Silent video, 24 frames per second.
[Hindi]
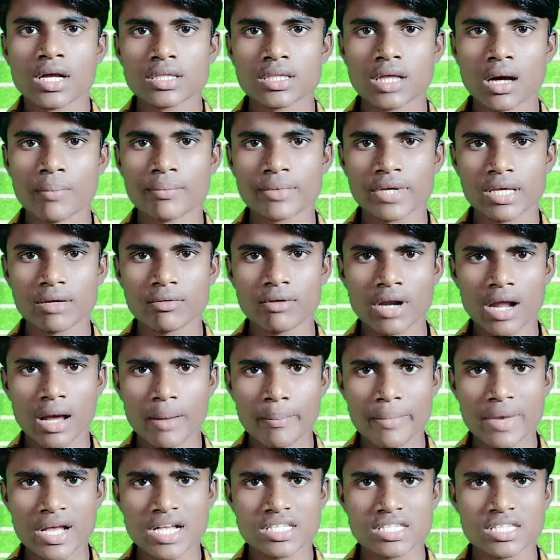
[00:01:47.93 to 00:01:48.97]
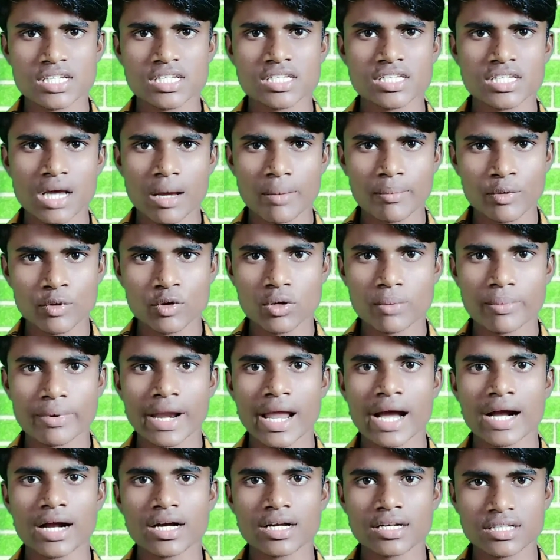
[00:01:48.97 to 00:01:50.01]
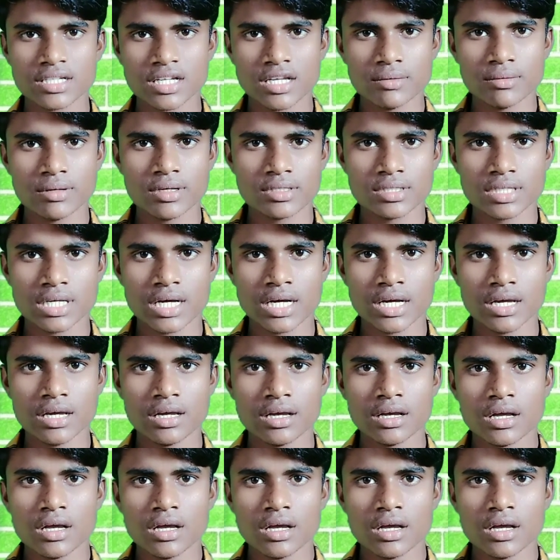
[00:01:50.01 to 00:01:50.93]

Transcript: धमकी भरा मैसेज या वीडियो बनाकर नहीं भेजना है